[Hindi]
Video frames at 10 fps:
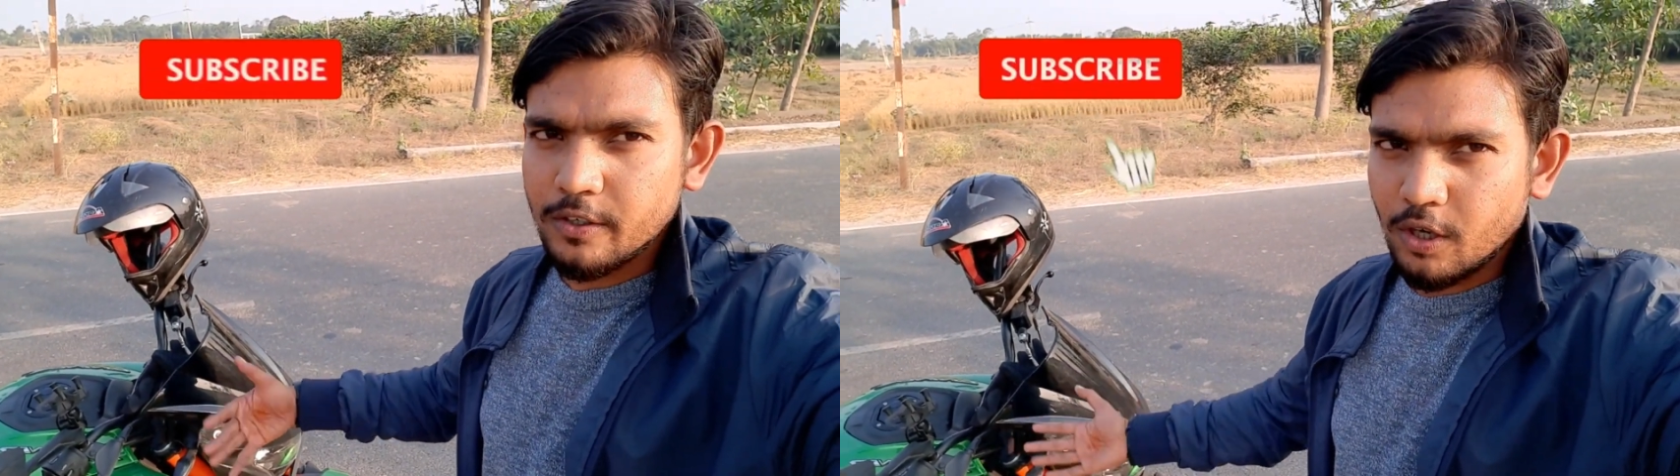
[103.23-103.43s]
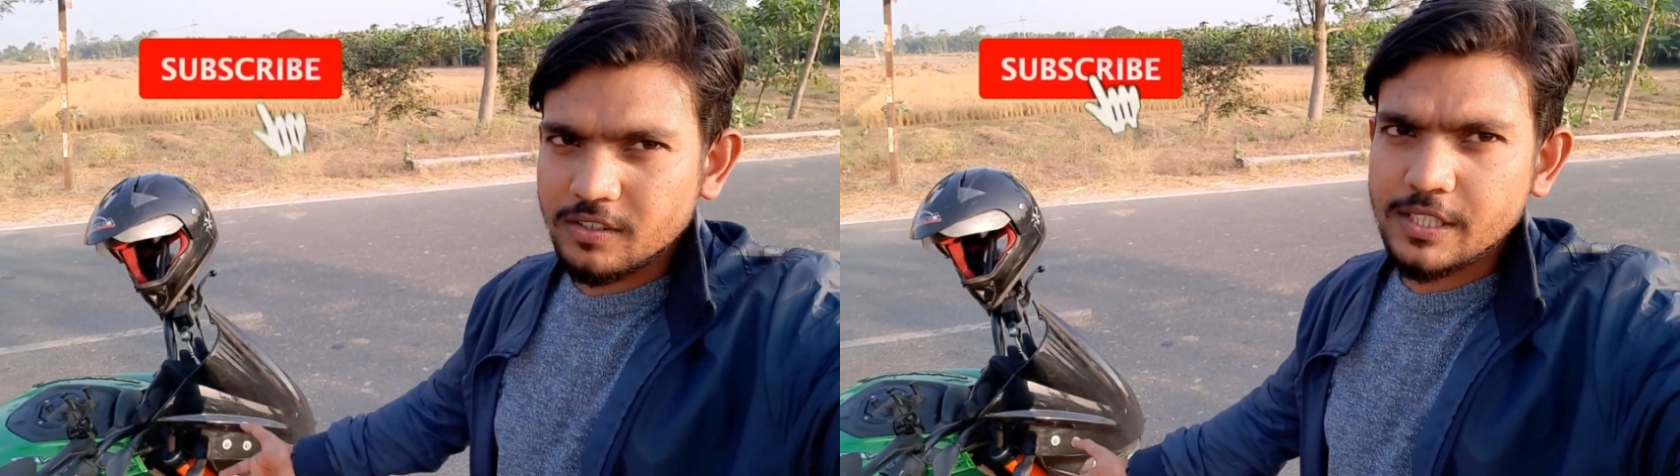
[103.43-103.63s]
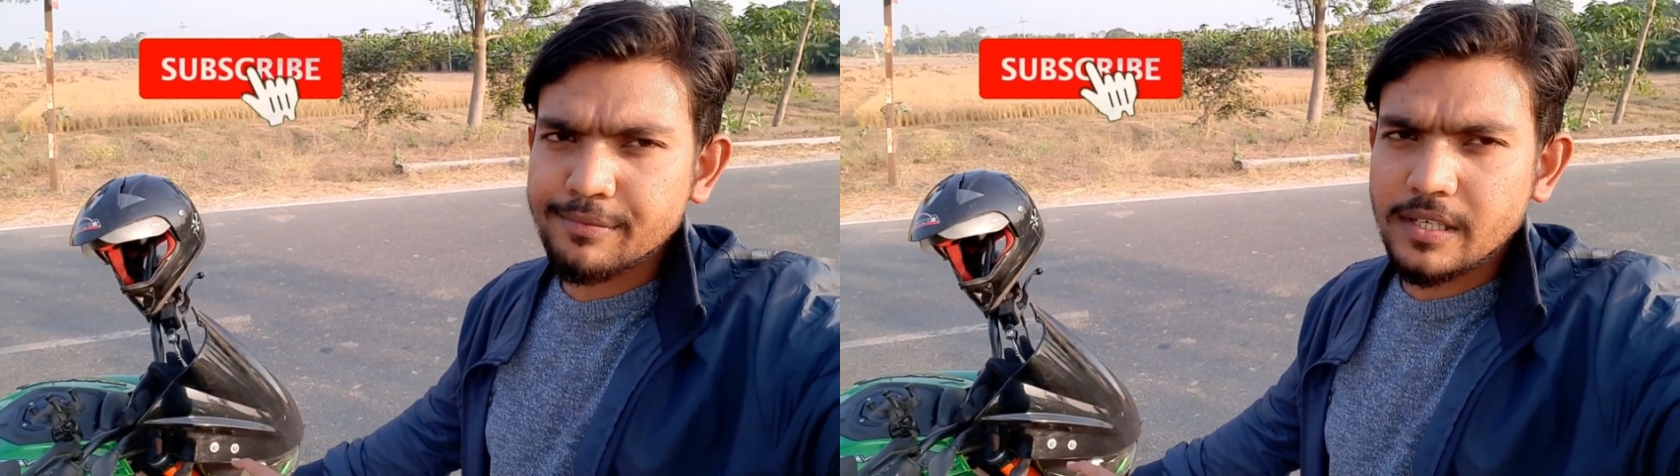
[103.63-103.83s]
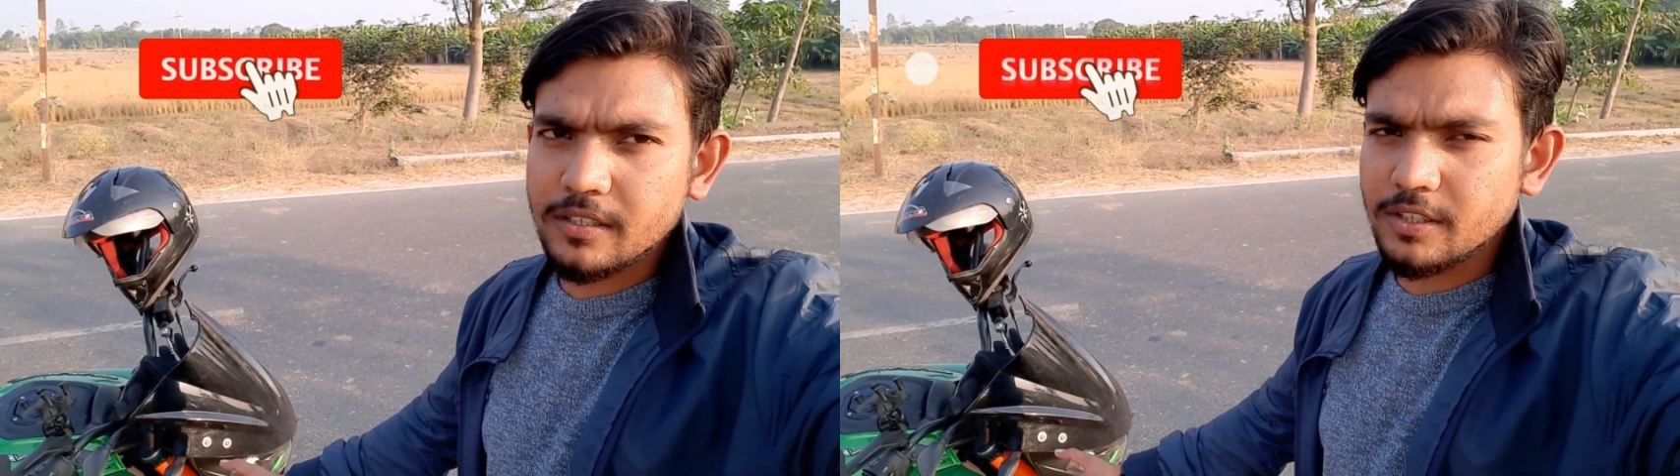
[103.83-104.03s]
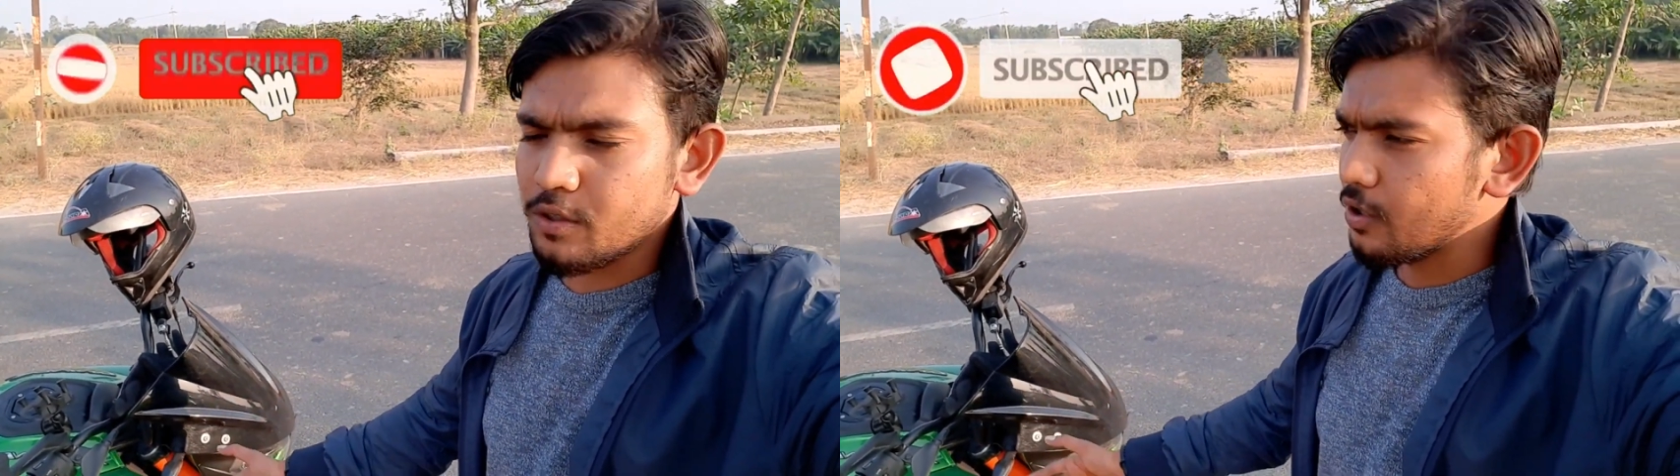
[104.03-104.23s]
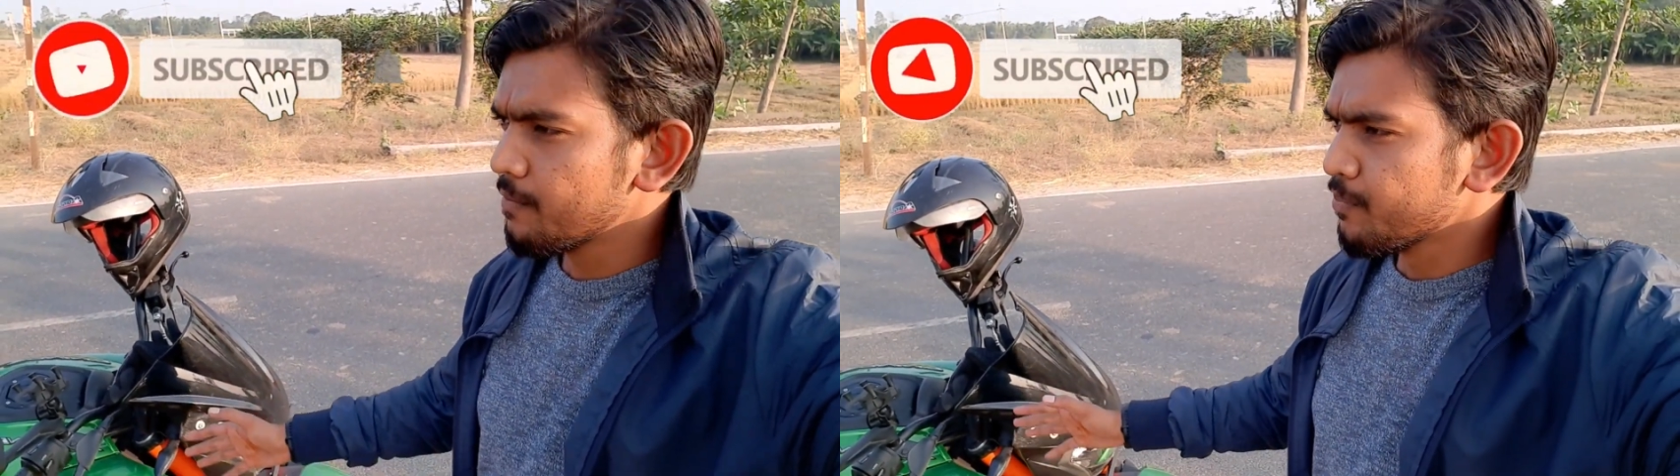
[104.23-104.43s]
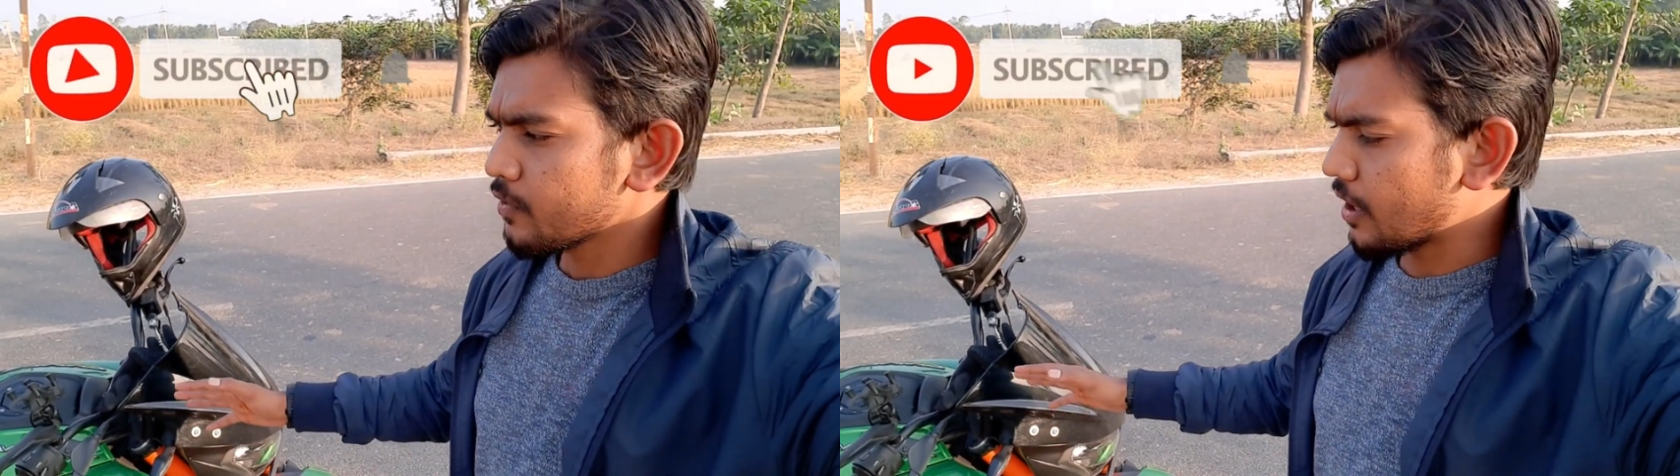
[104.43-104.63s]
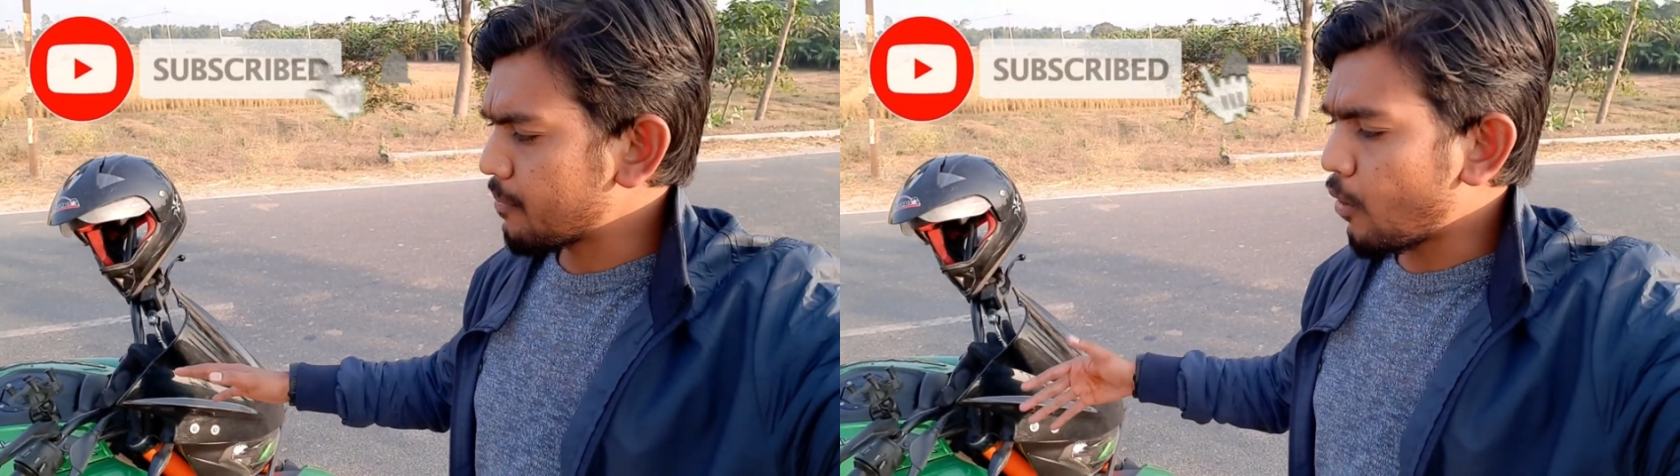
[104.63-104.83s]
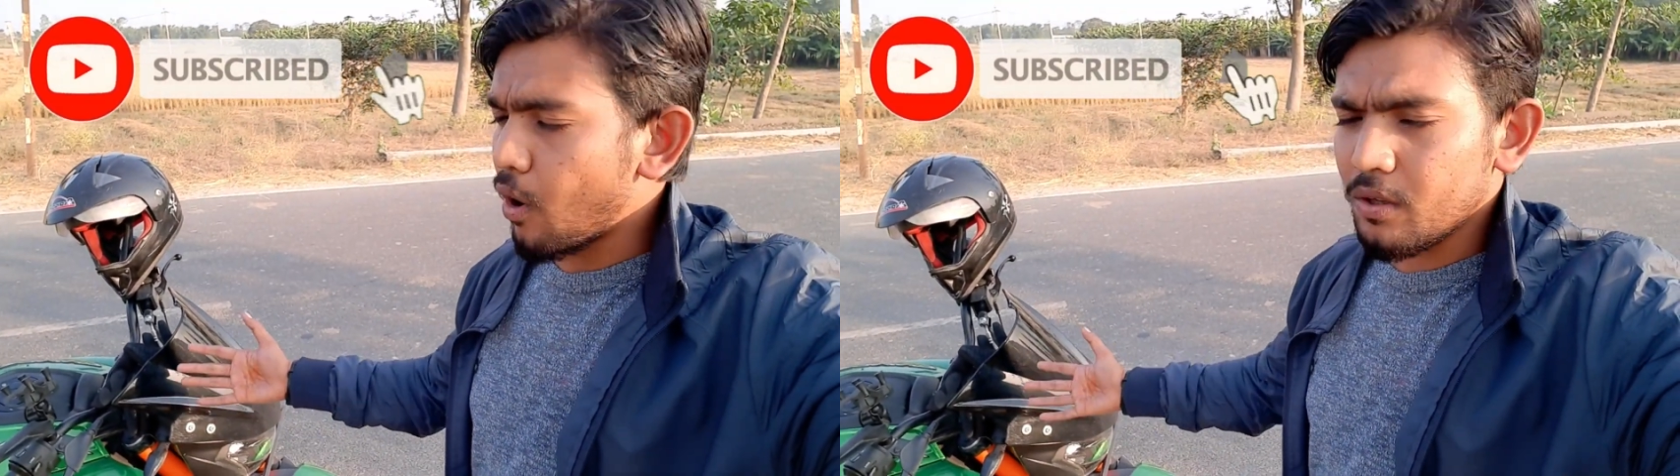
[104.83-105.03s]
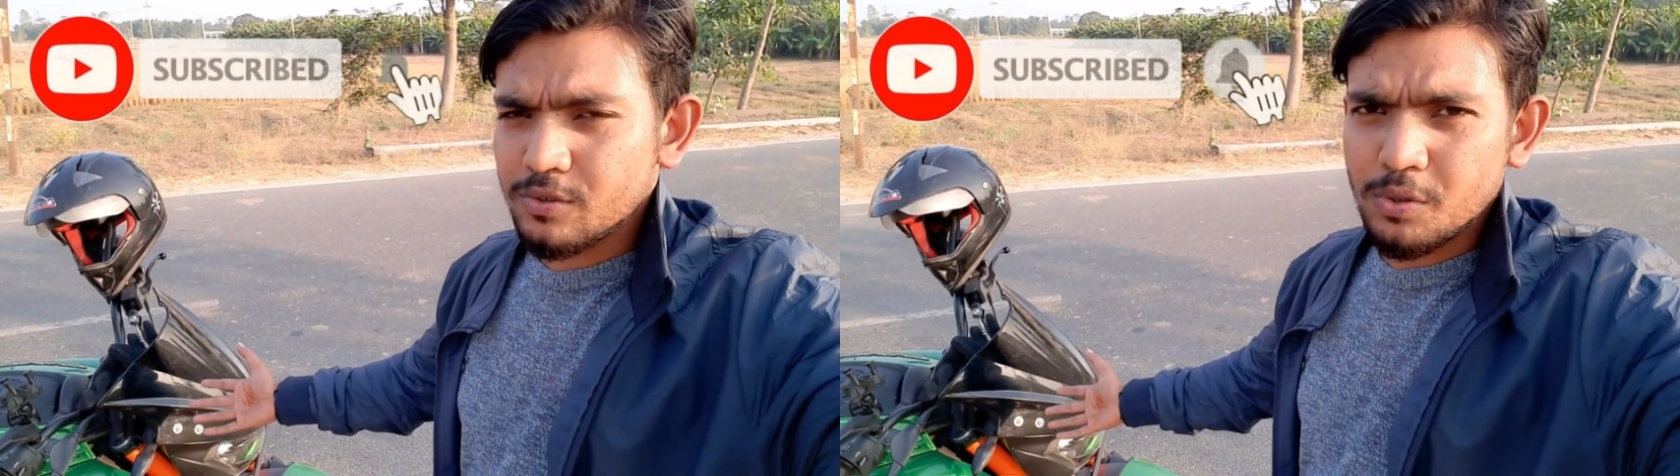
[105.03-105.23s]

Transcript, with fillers: डाउन शिफ्ट करते हो एक बहुत